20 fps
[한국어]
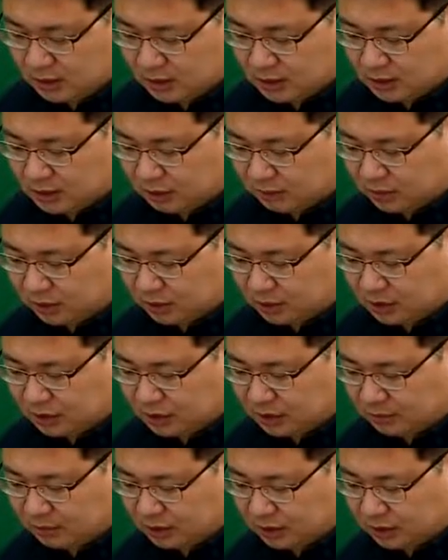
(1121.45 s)
3번
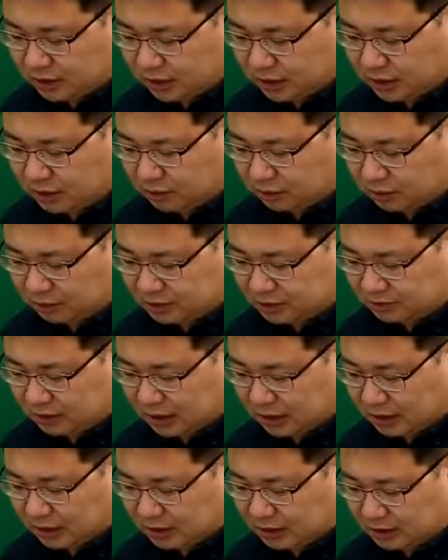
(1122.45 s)
상대방이 대리권 없음을
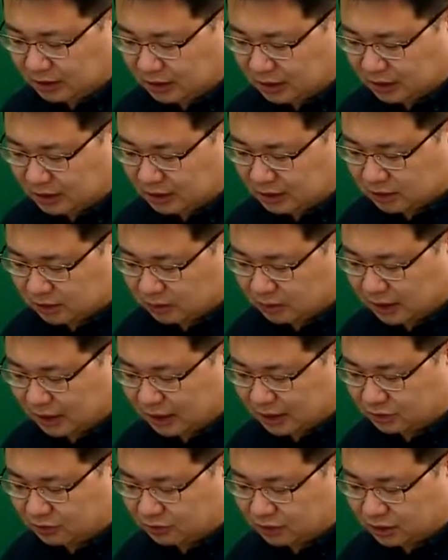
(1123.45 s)
알았다는 사실 또는 알
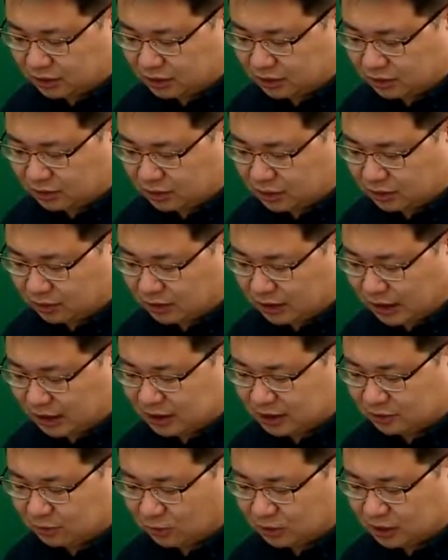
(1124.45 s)
수 있었는데도
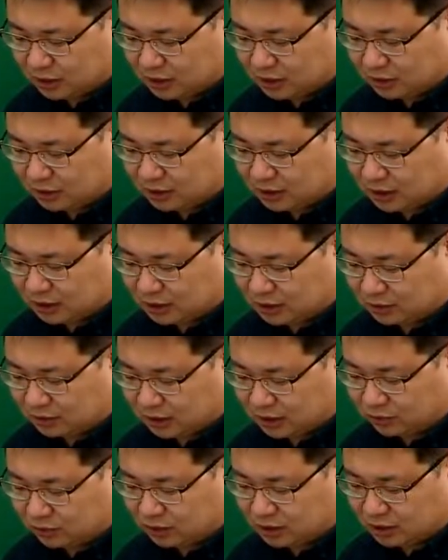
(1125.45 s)
알지 못했다는 사실에 관한
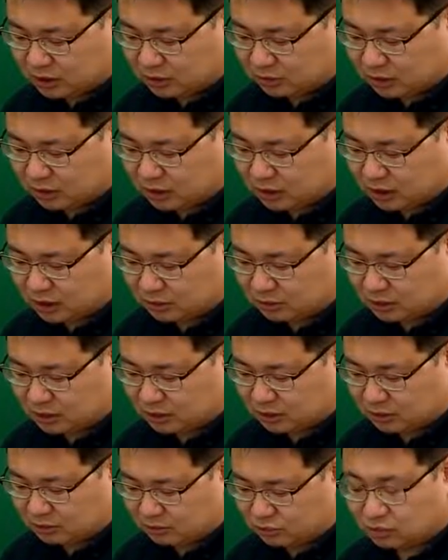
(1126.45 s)
주장 증명
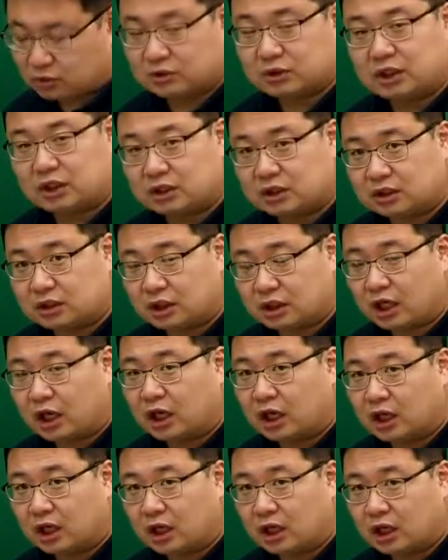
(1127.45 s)
책임은 무권 대리인에게
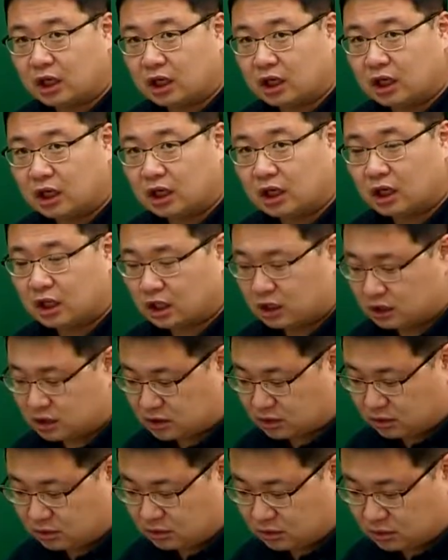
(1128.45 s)

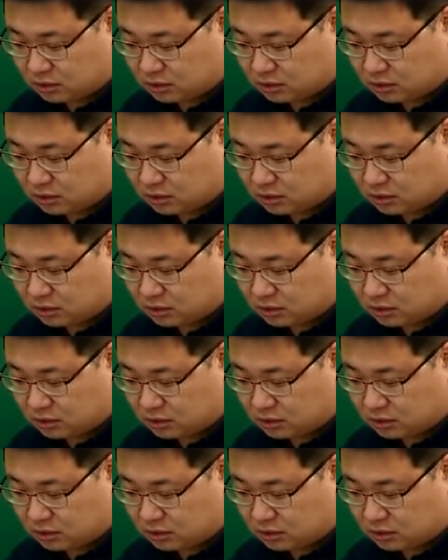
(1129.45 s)
있어요?